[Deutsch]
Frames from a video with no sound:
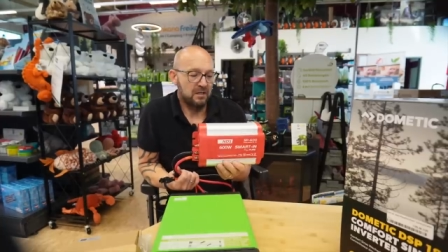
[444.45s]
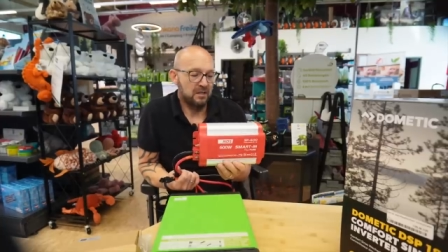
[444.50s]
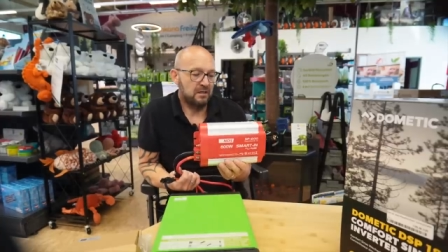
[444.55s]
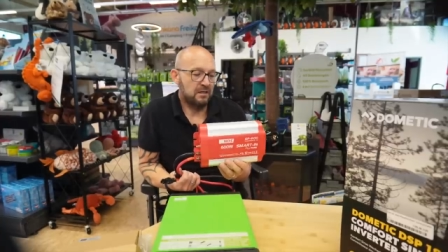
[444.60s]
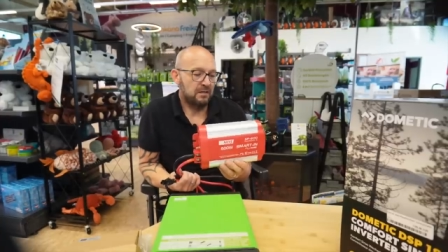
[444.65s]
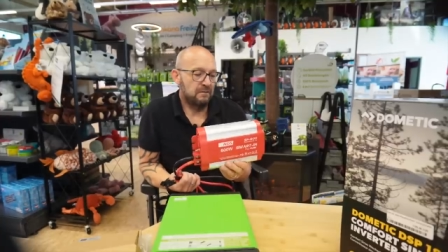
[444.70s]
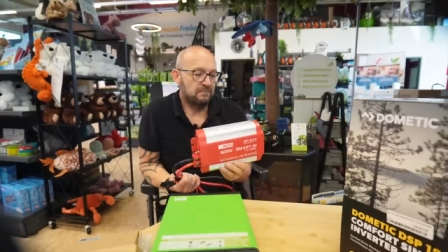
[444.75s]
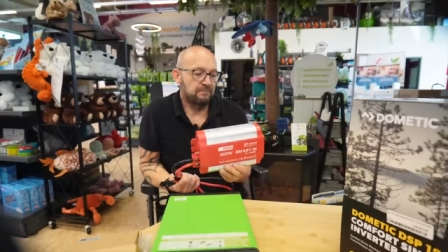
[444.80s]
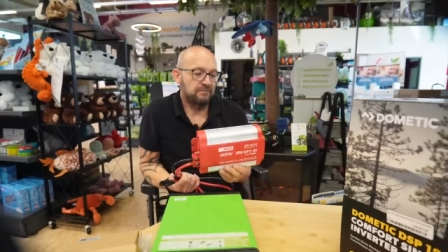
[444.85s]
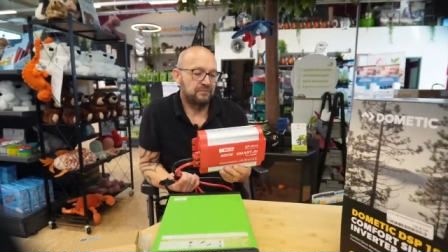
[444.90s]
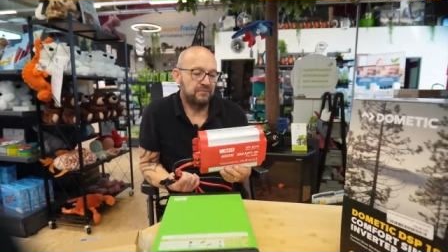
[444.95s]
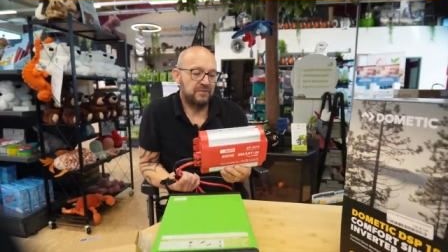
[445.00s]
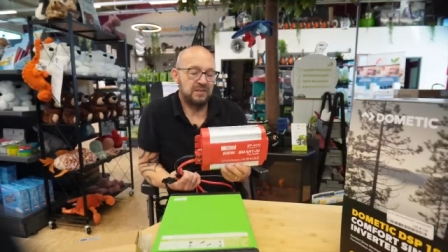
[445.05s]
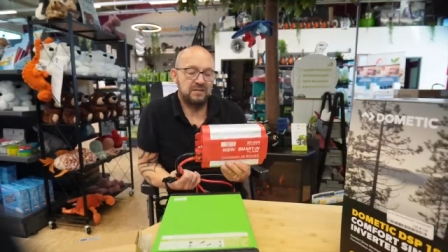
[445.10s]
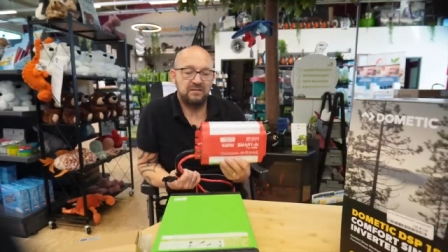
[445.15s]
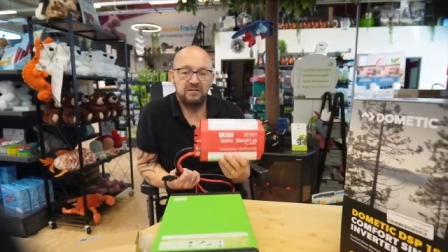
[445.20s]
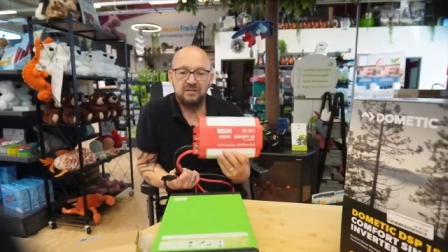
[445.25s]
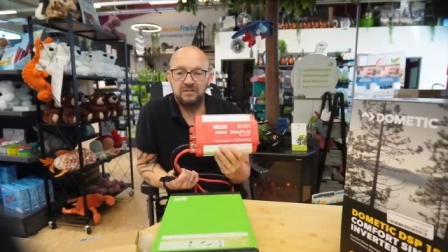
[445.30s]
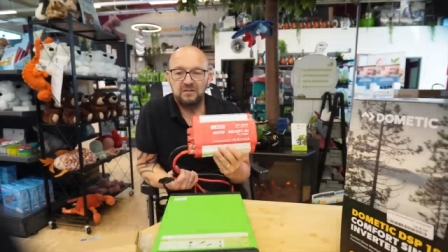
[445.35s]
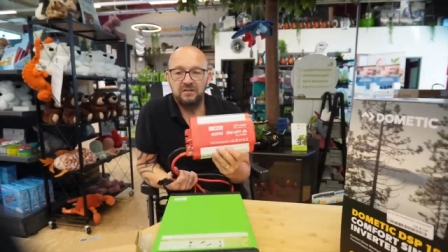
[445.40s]
Ähm,
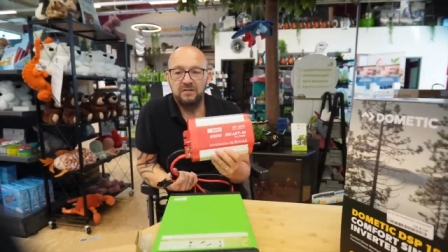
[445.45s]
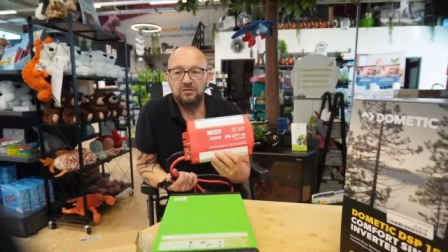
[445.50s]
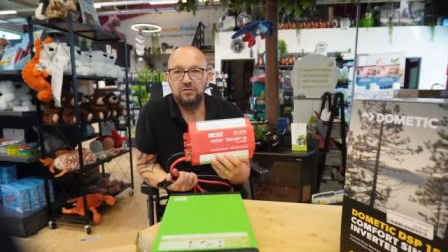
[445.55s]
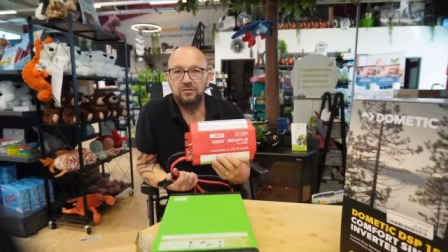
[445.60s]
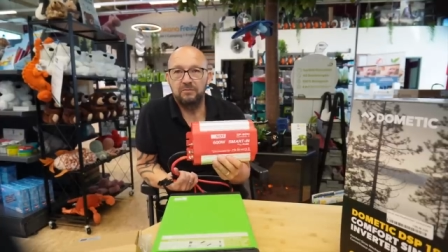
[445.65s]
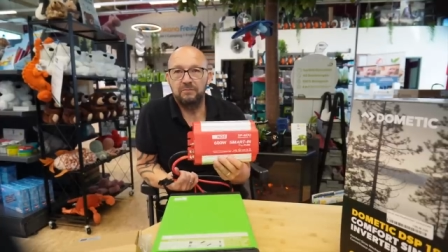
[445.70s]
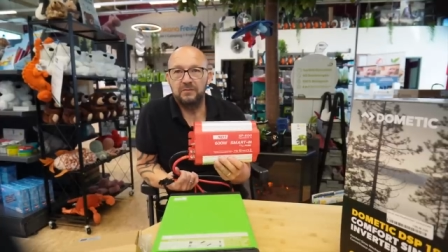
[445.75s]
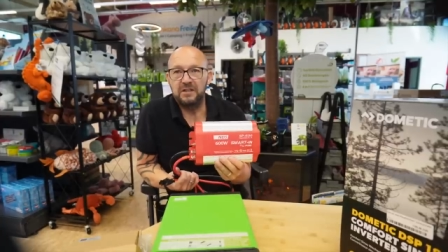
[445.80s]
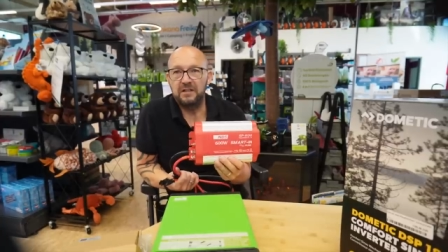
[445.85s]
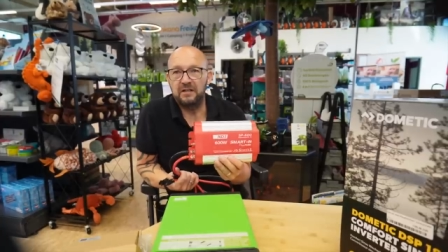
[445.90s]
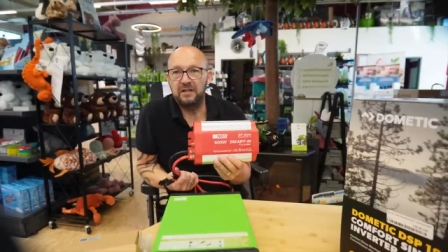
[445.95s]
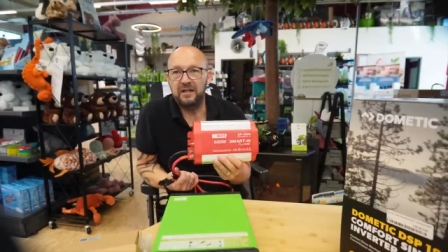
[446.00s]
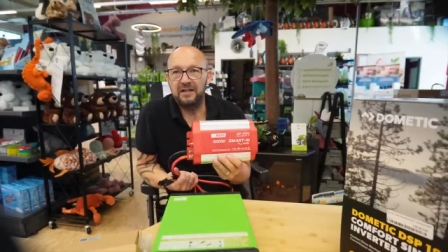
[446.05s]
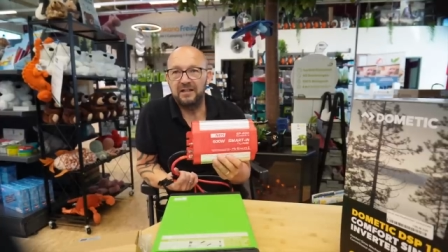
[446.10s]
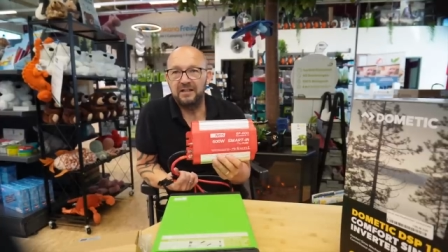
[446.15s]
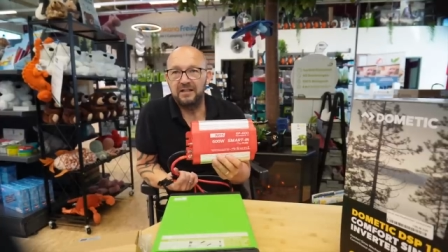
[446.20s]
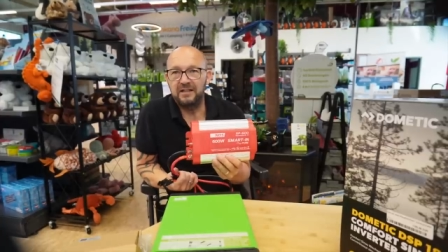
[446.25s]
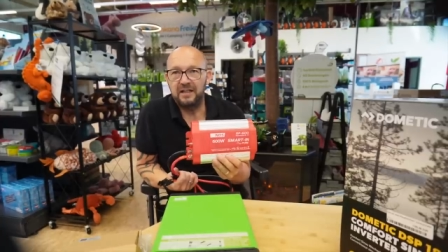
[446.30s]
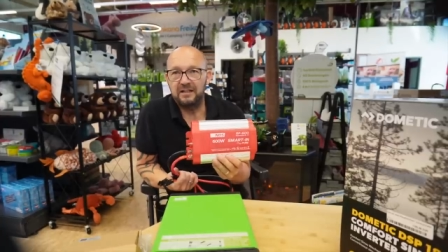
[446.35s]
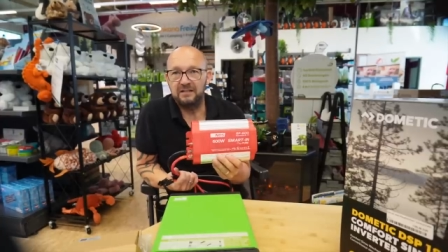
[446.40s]
das ist hier schon mal
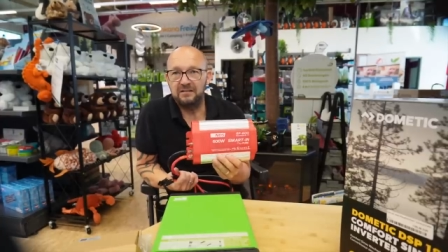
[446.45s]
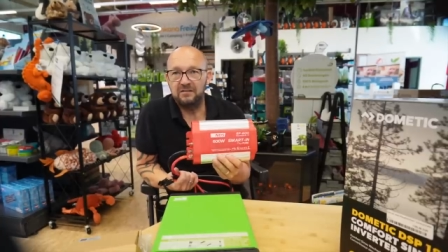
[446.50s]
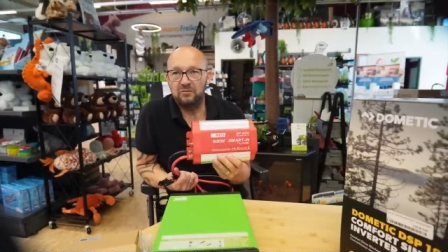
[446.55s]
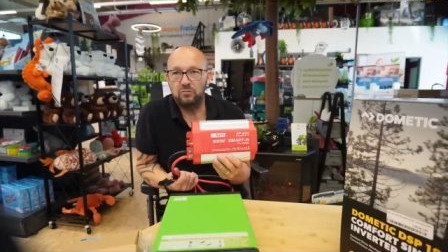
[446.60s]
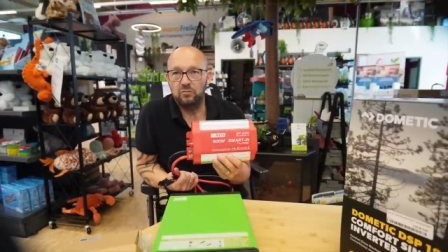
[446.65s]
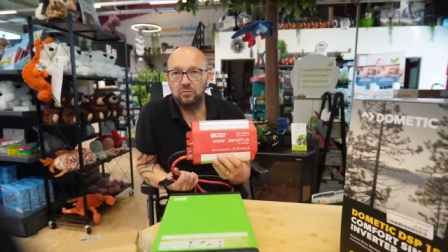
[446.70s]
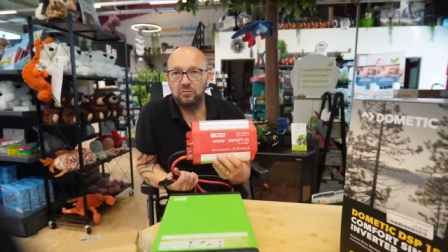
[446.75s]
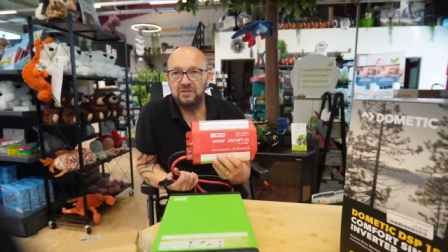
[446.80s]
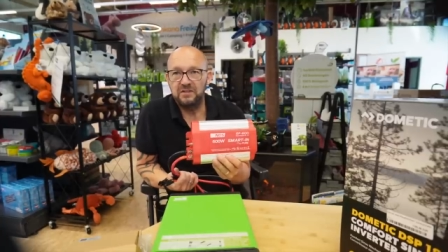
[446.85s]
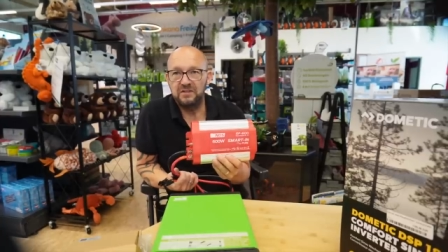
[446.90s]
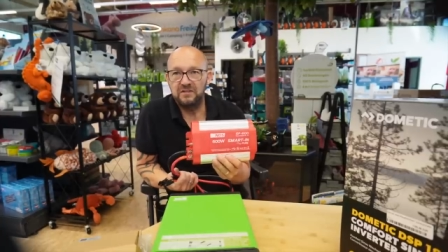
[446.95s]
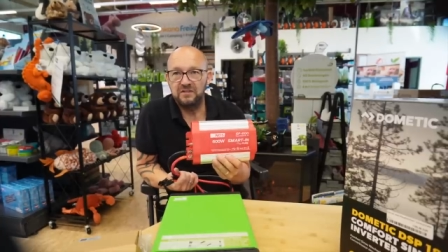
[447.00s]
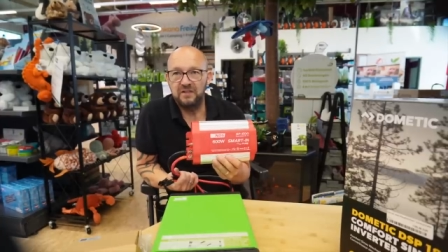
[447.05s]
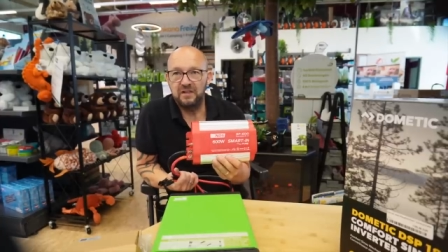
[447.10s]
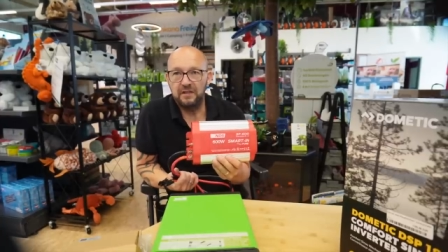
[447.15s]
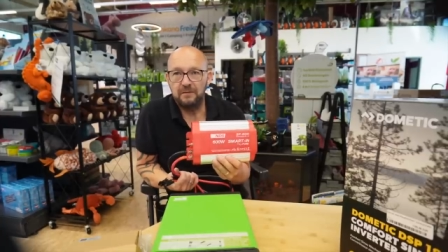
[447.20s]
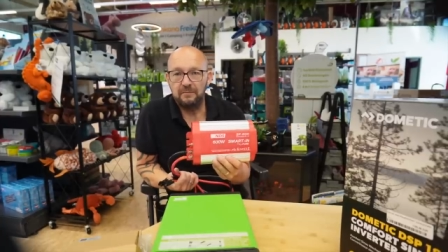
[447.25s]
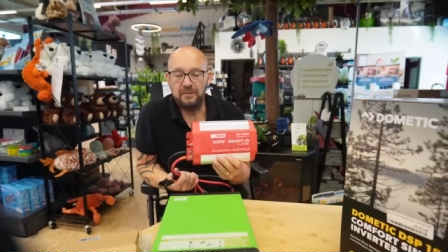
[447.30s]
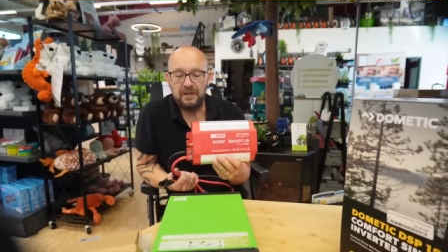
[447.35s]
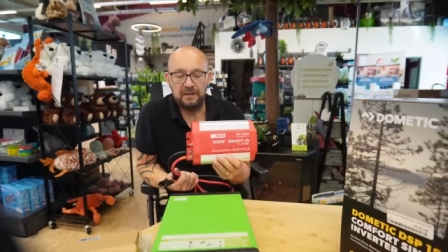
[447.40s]
ein ganz großes
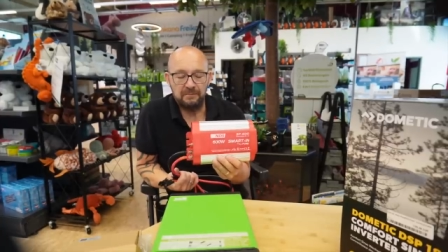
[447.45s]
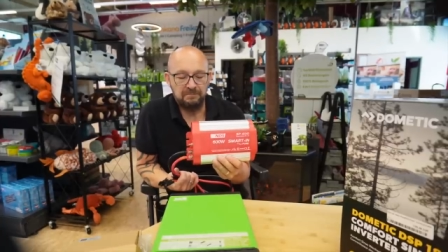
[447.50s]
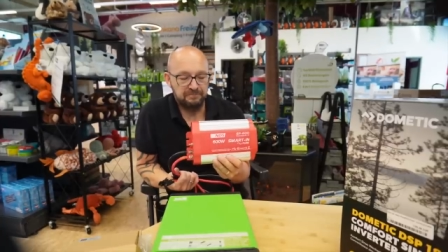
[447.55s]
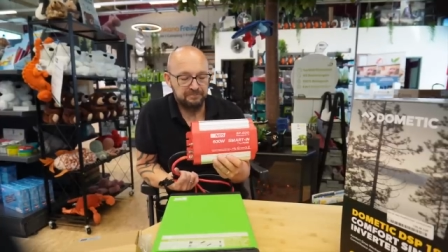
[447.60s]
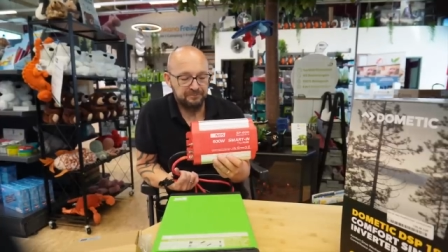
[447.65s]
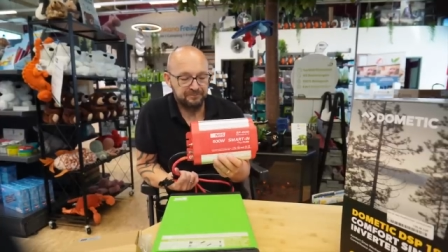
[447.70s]
Thema.